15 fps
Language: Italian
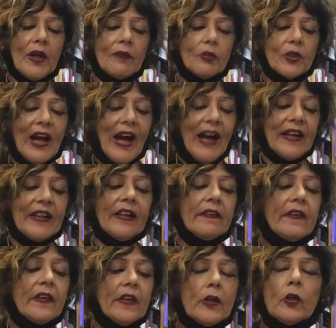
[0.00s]
a lavorare
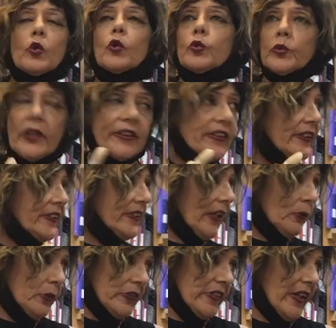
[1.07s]
con una ditta,
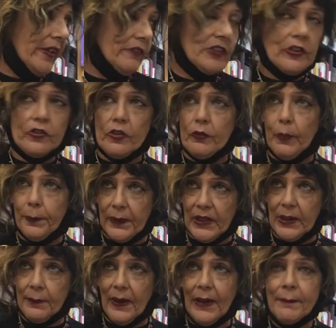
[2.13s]
questa che vi dicevo
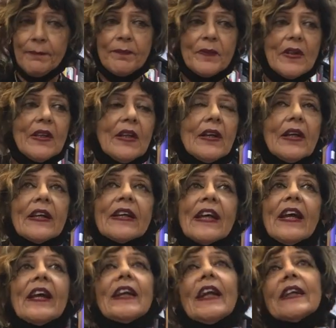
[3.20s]
prima,
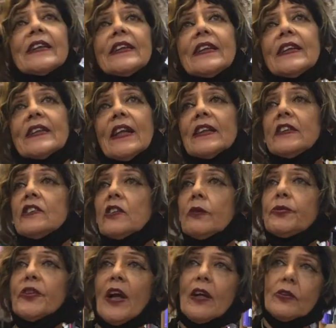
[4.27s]
che è la ditta di
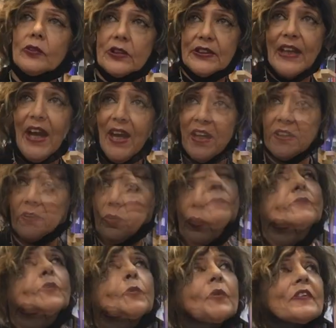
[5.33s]
Gianfranco Di
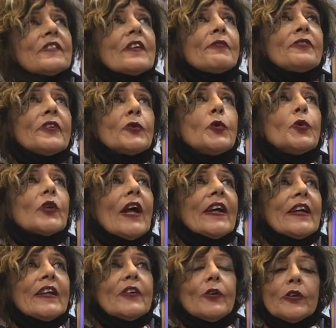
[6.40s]
Dario. Questa figura
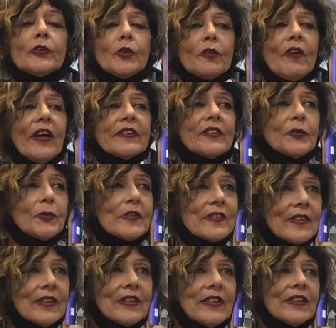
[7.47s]
che io ho ritrovato in
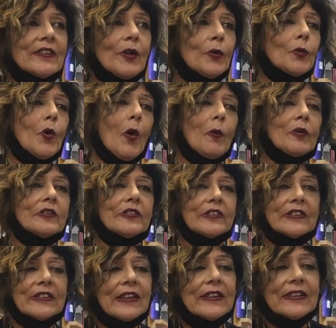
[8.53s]
questa ditta, un uomo di
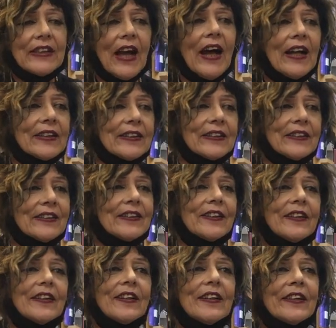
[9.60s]
70
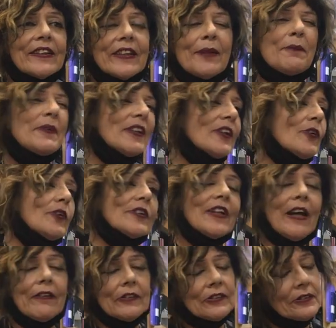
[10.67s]
anni che mi
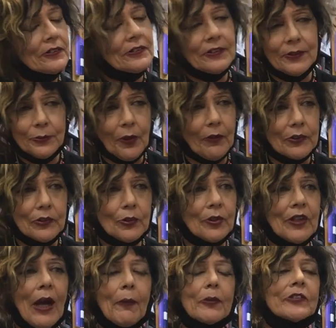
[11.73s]
ricordava, di nuovo ci
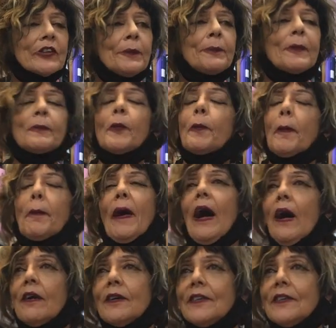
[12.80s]
torniamo, sempre mio papà